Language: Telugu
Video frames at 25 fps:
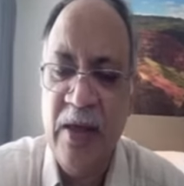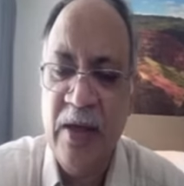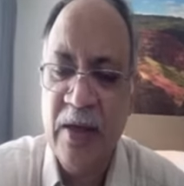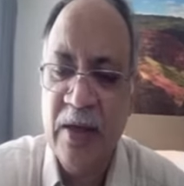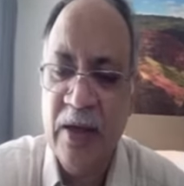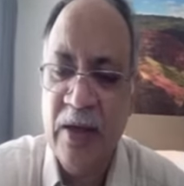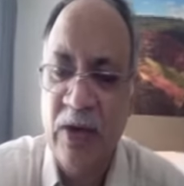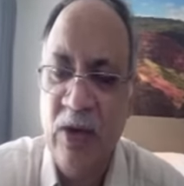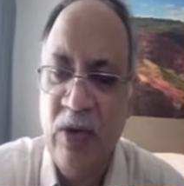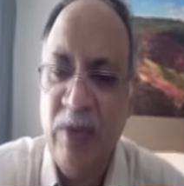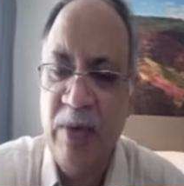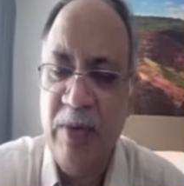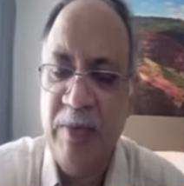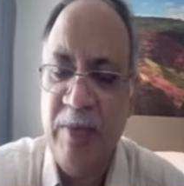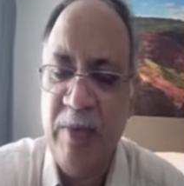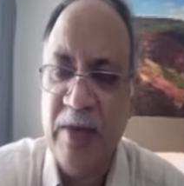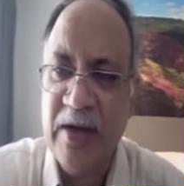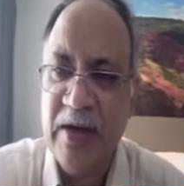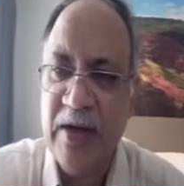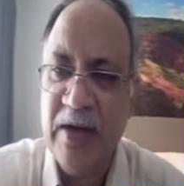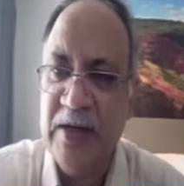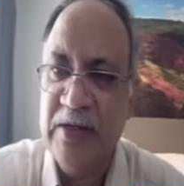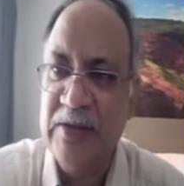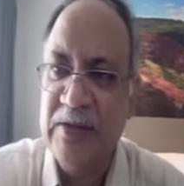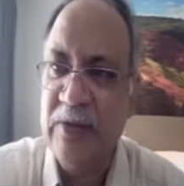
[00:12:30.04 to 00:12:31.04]
గ్లోబల్
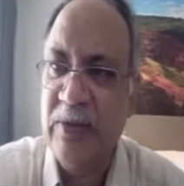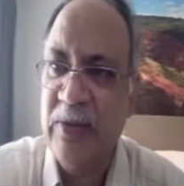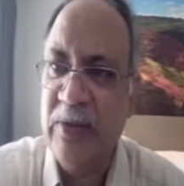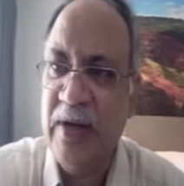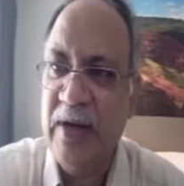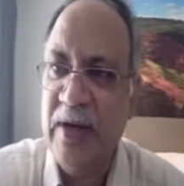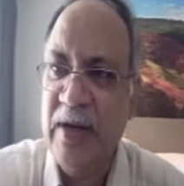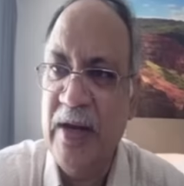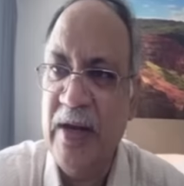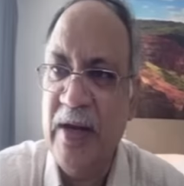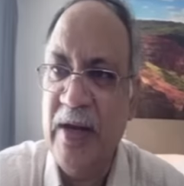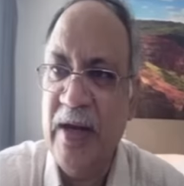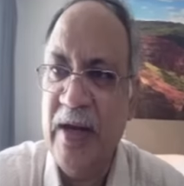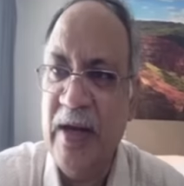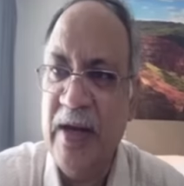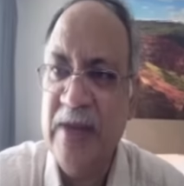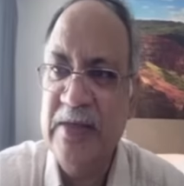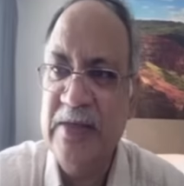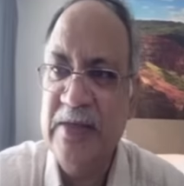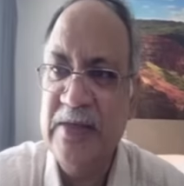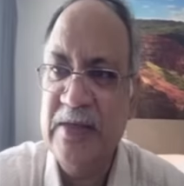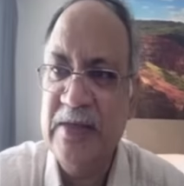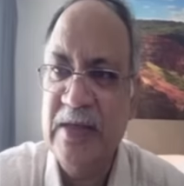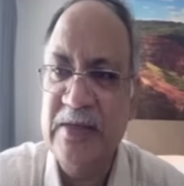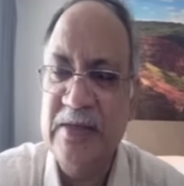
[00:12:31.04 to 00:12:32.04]
మార్కెట్స్ కూడా నిన్న
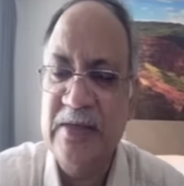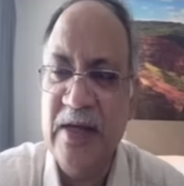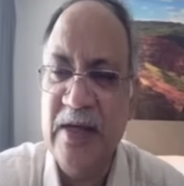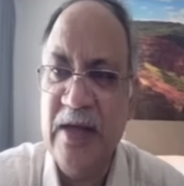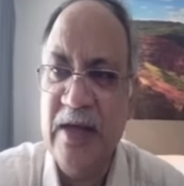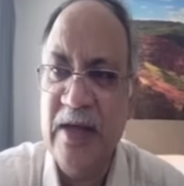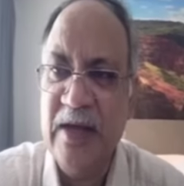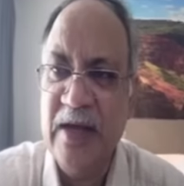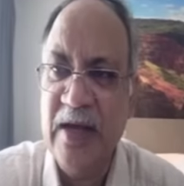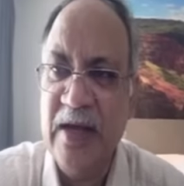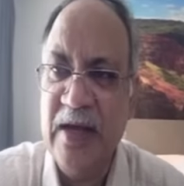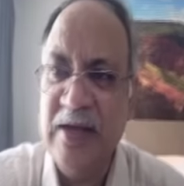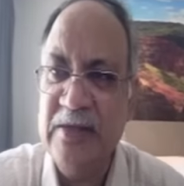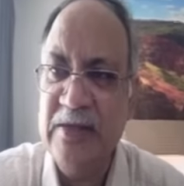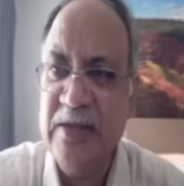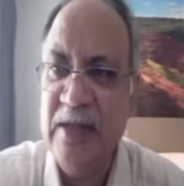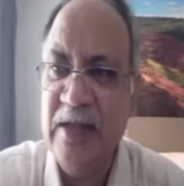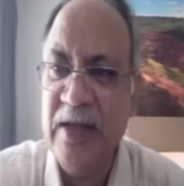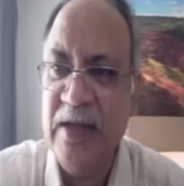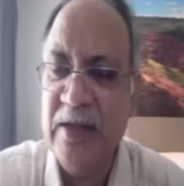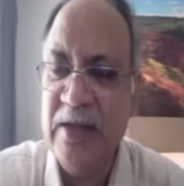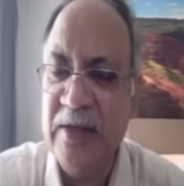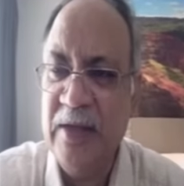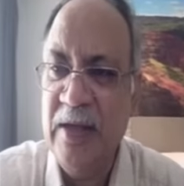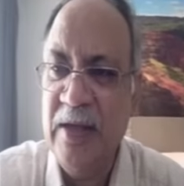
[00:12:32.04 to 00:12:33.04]
హైస్ టచ్ అయినా కాస్త
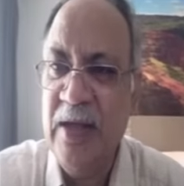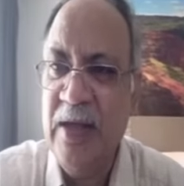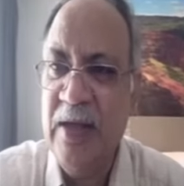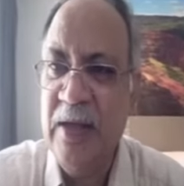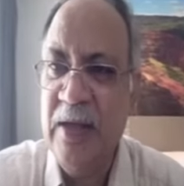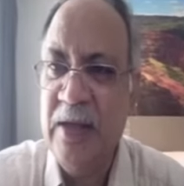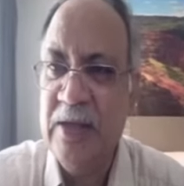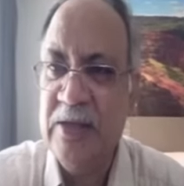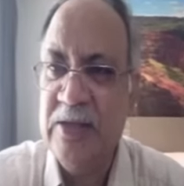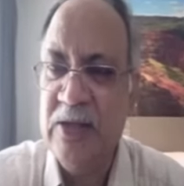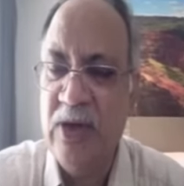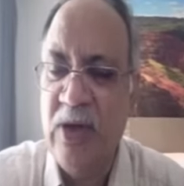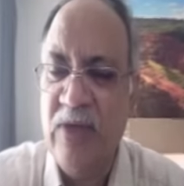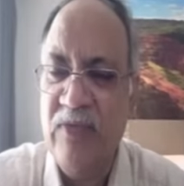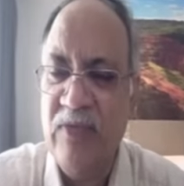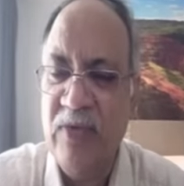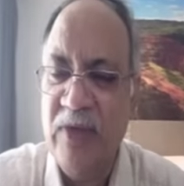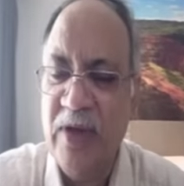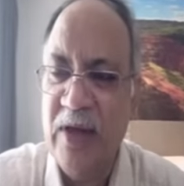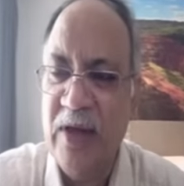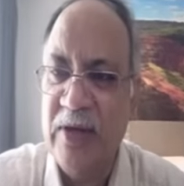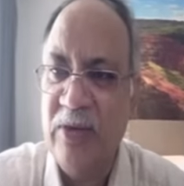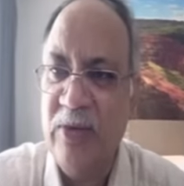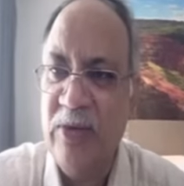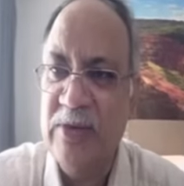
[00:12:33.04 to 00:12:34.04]

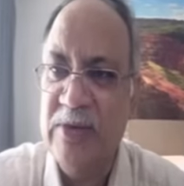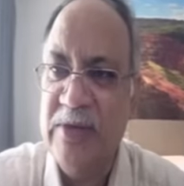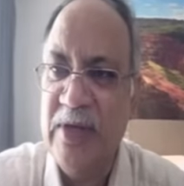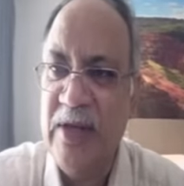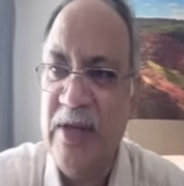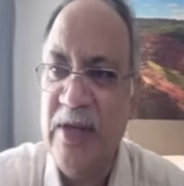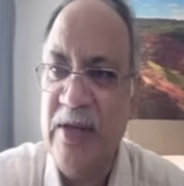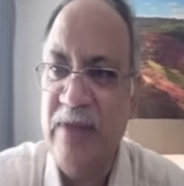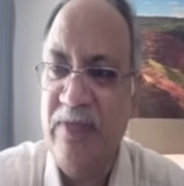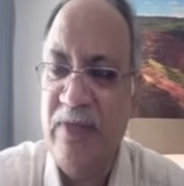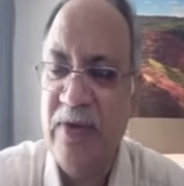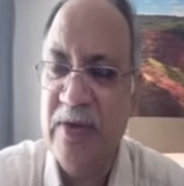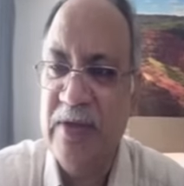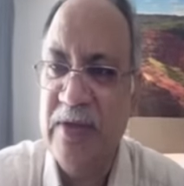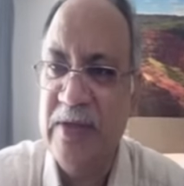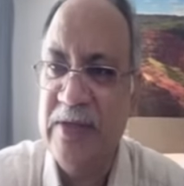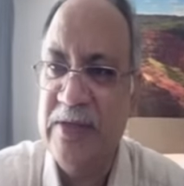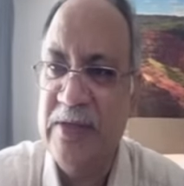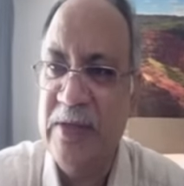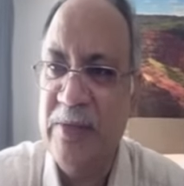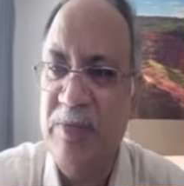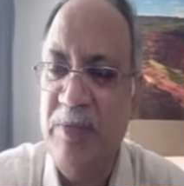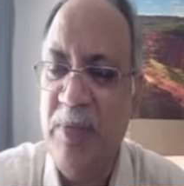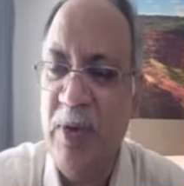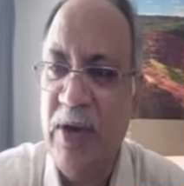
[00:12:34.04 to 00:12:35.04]
సాఫ్ట్వేర్ క్లోజ్ అని ఫర్ ద
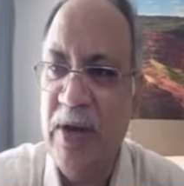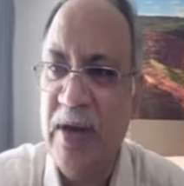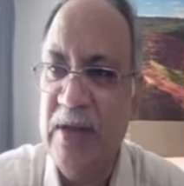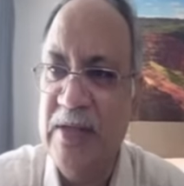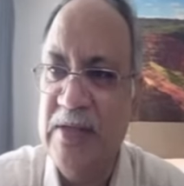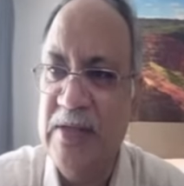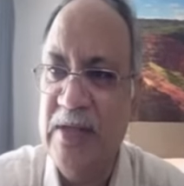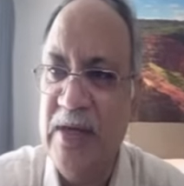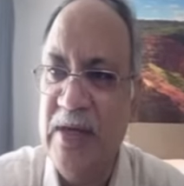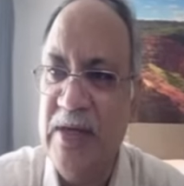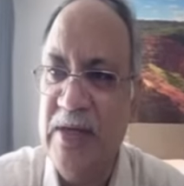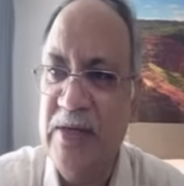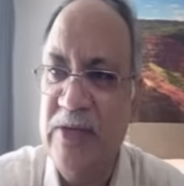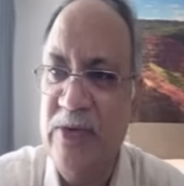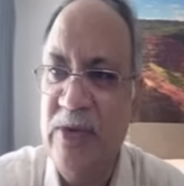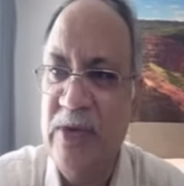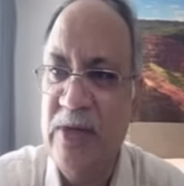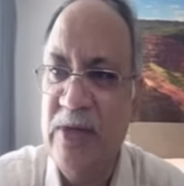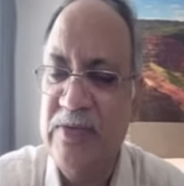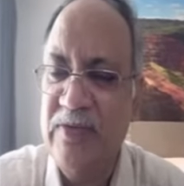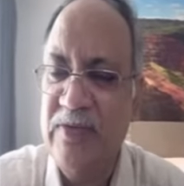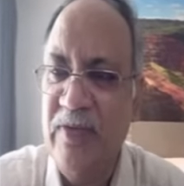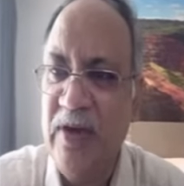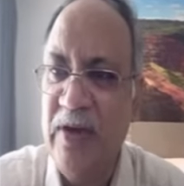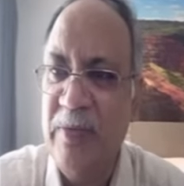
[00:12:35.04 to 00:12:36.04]
సింపుల్ రీజన్
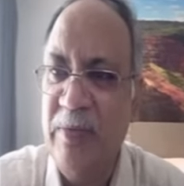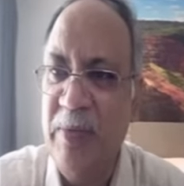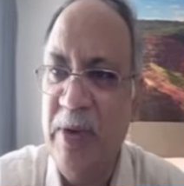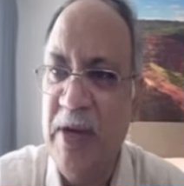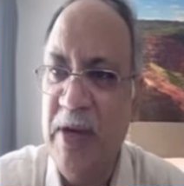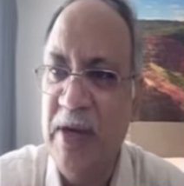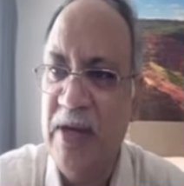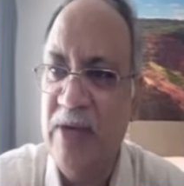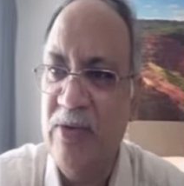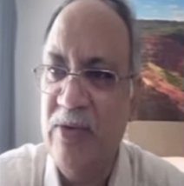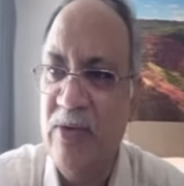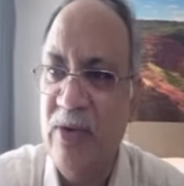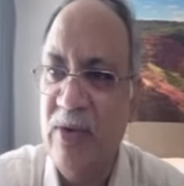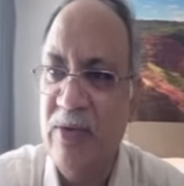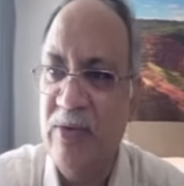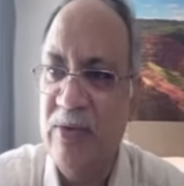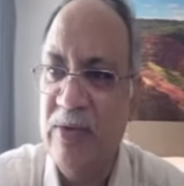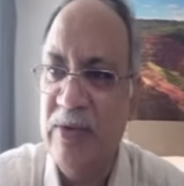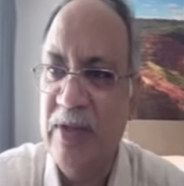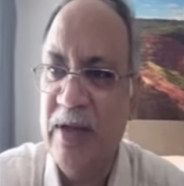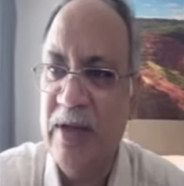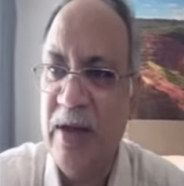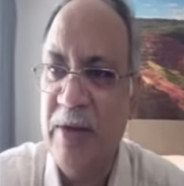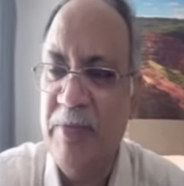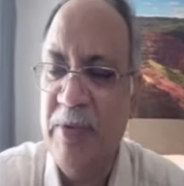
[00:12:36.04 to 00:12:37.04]
యుఎస్ ఫెడ్ మీటింగ్ కూడా
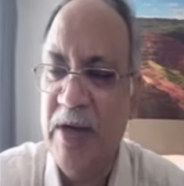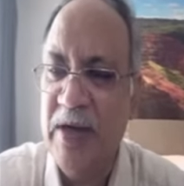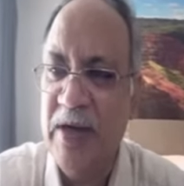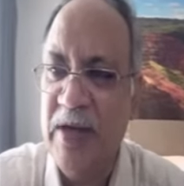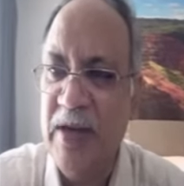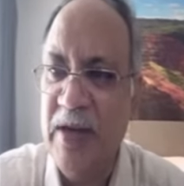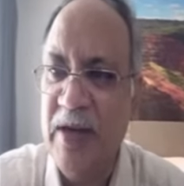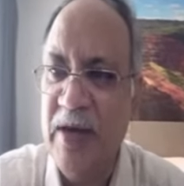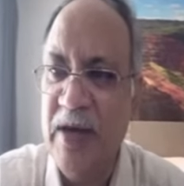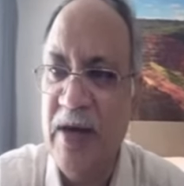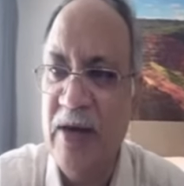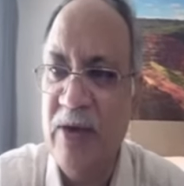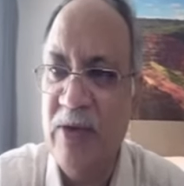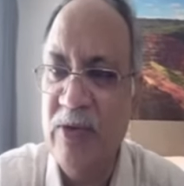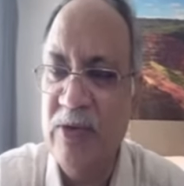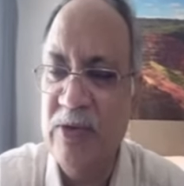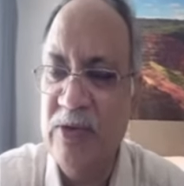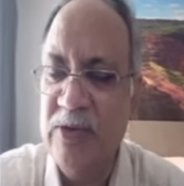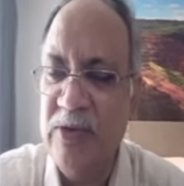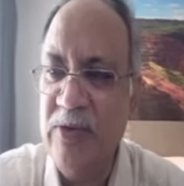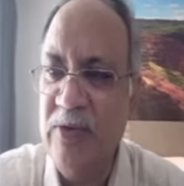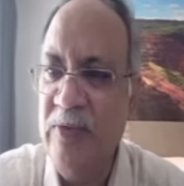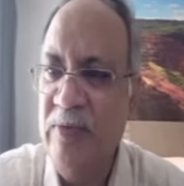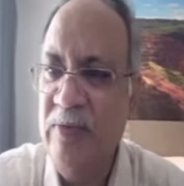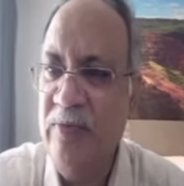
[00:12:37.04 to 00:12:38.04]
ఉంది కాబట్టి రెండు
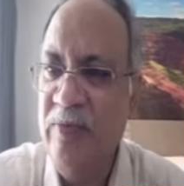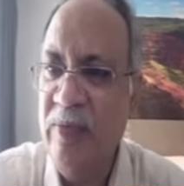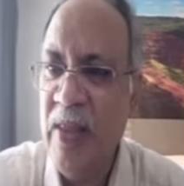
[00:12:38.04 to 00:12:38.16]
రోజులు